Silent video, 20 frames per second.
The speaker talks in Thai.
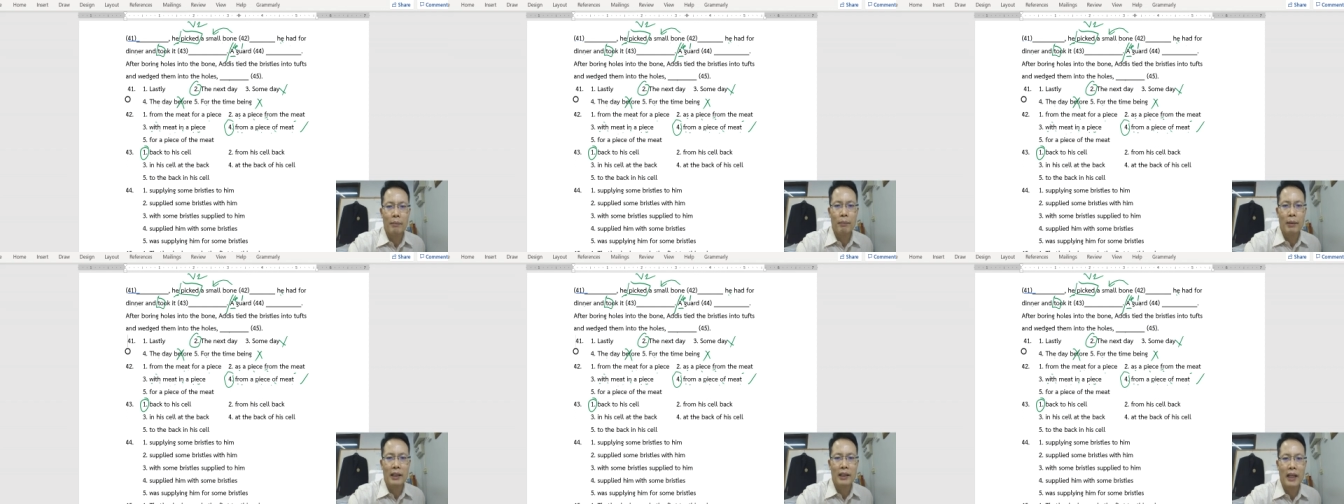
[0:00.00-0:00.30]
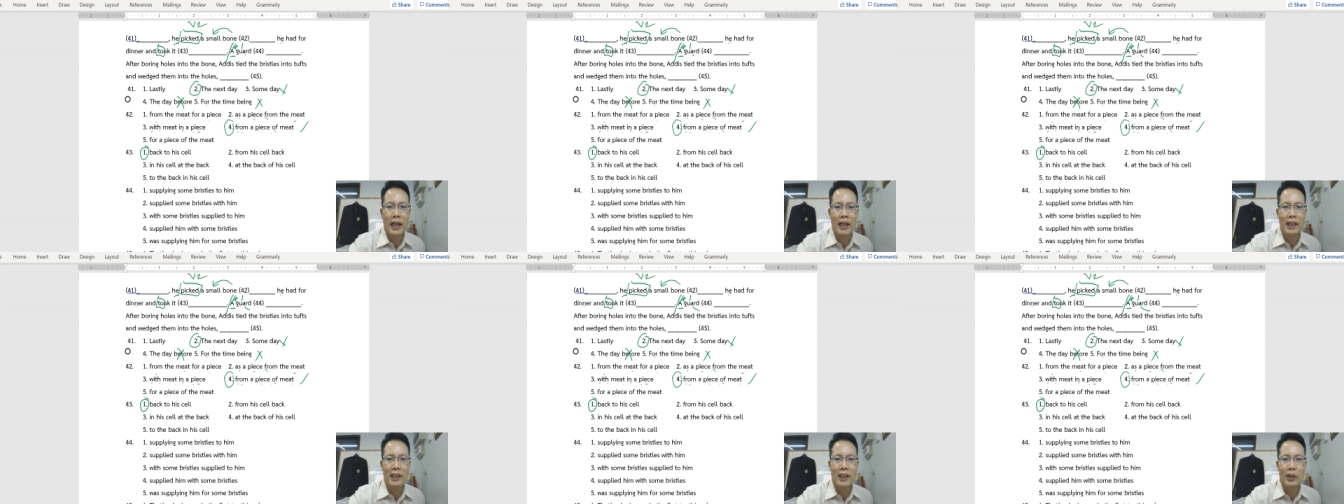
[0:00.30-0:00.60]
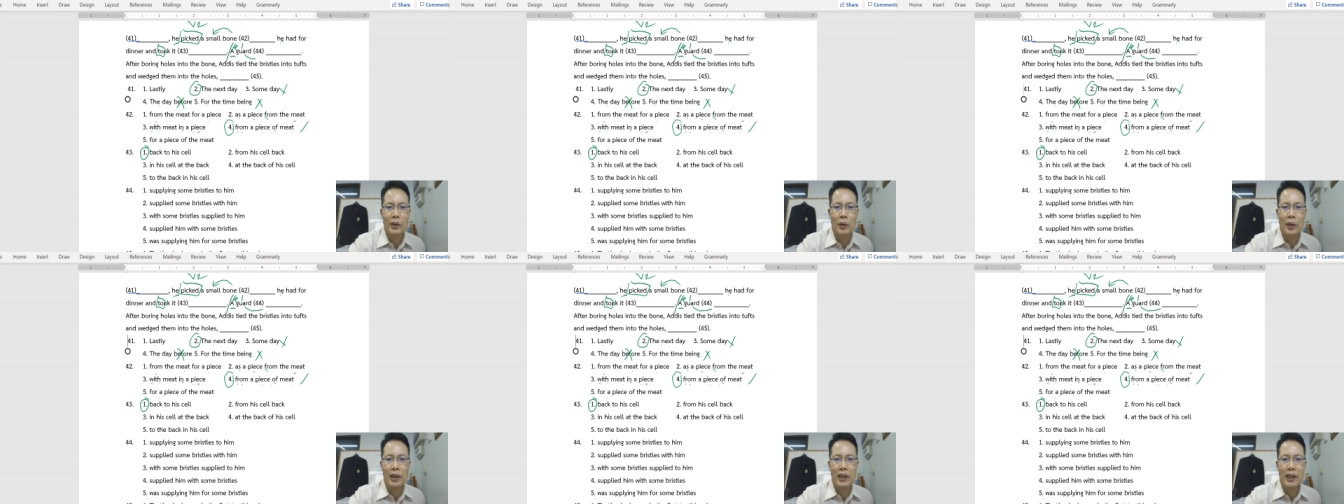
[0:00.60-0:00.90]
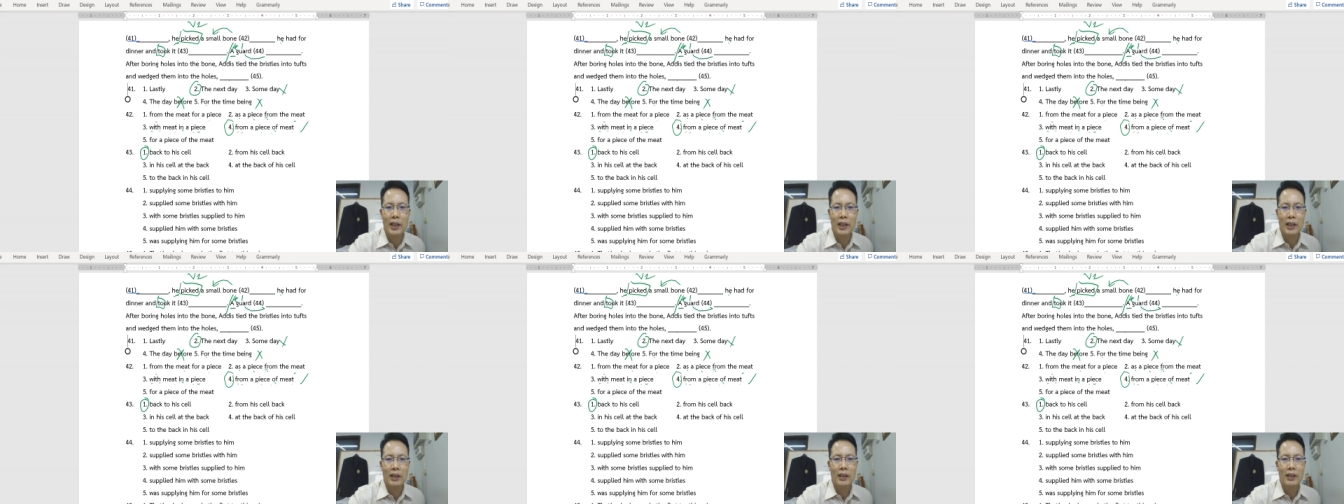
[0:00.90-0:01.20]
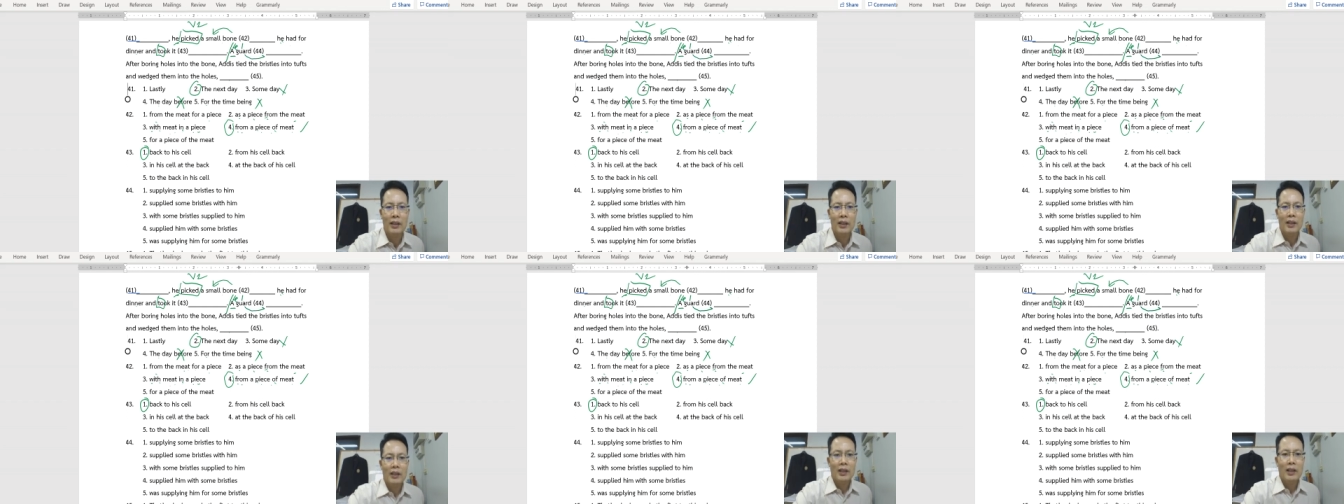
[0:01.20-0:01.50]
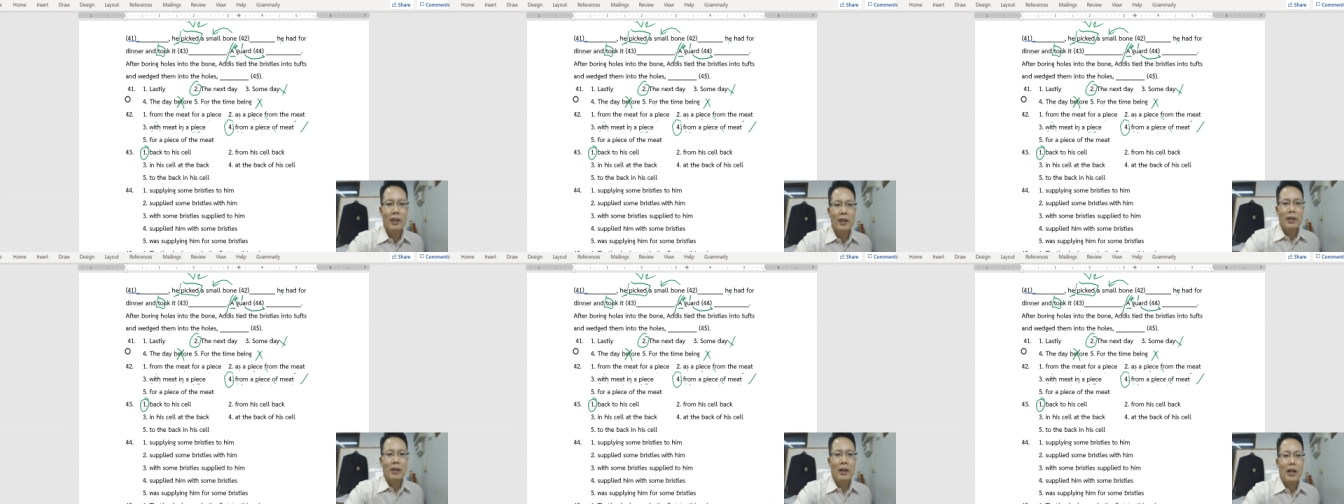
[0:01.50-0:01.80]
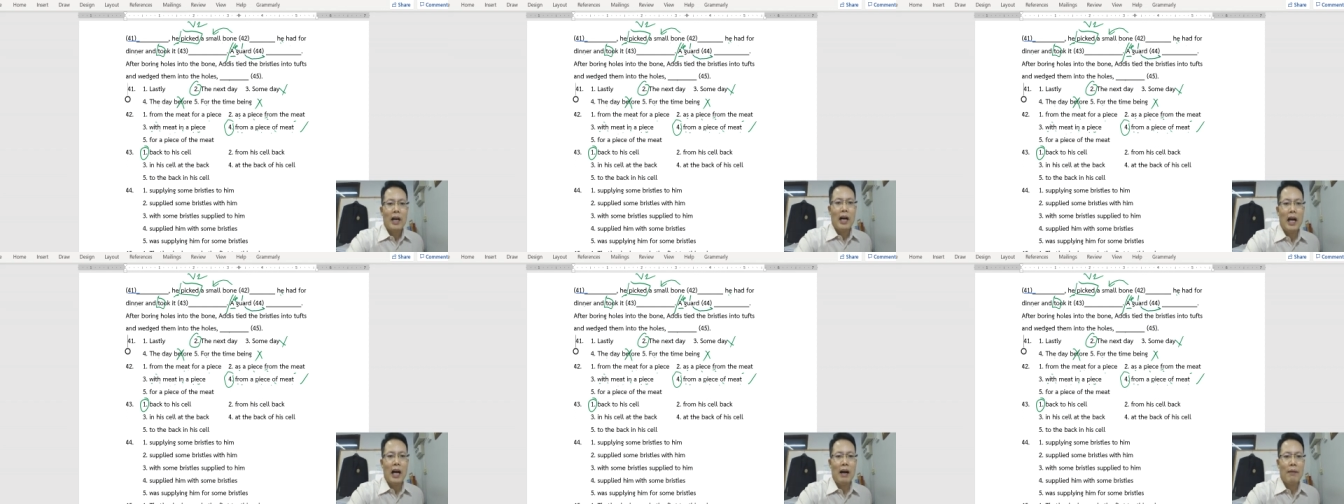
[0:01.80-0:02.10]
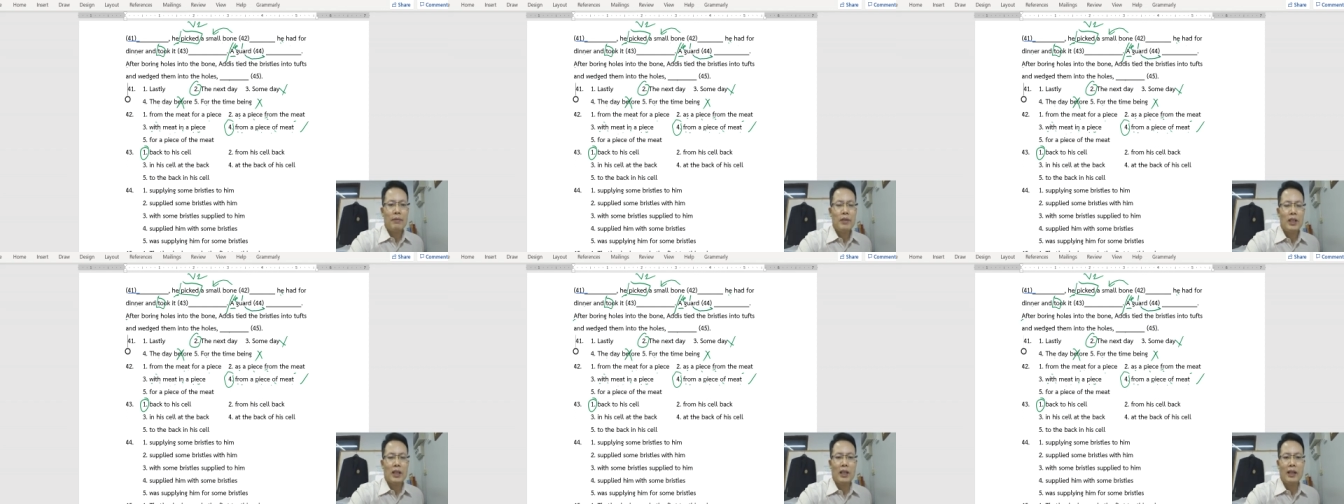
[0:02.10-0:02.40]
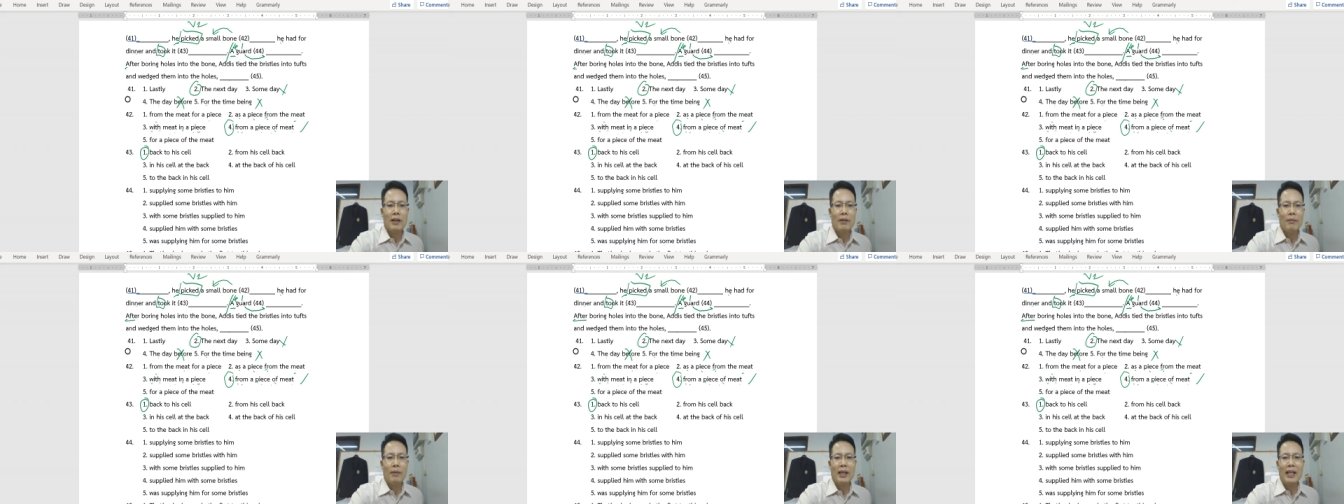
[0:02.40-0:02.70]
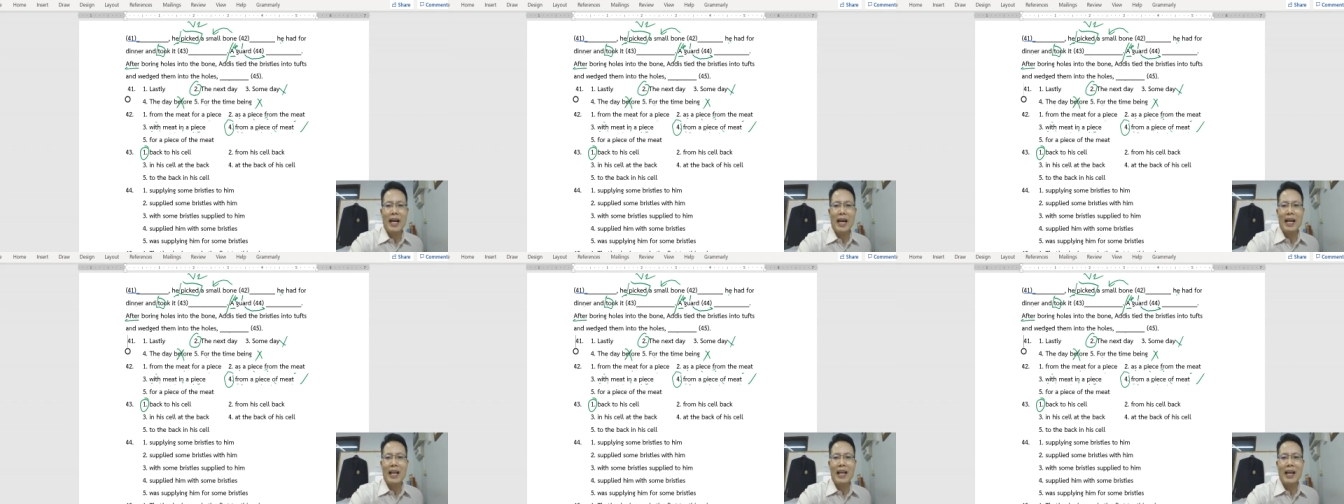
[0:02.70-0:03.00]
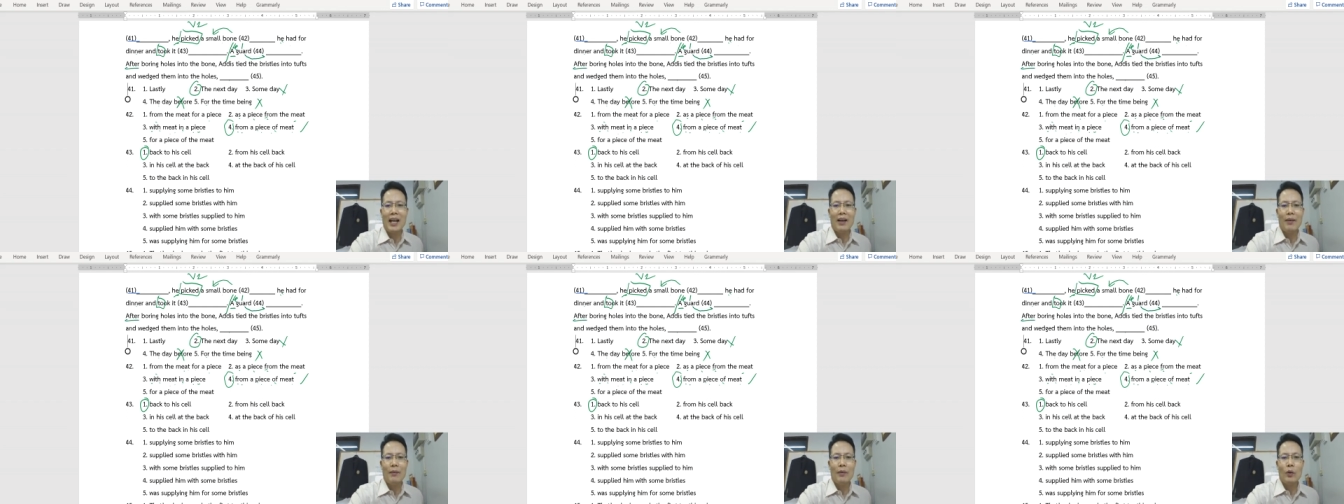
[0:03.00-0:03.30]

ประธานคือตัวนี้ after ไม่ได้แล้ว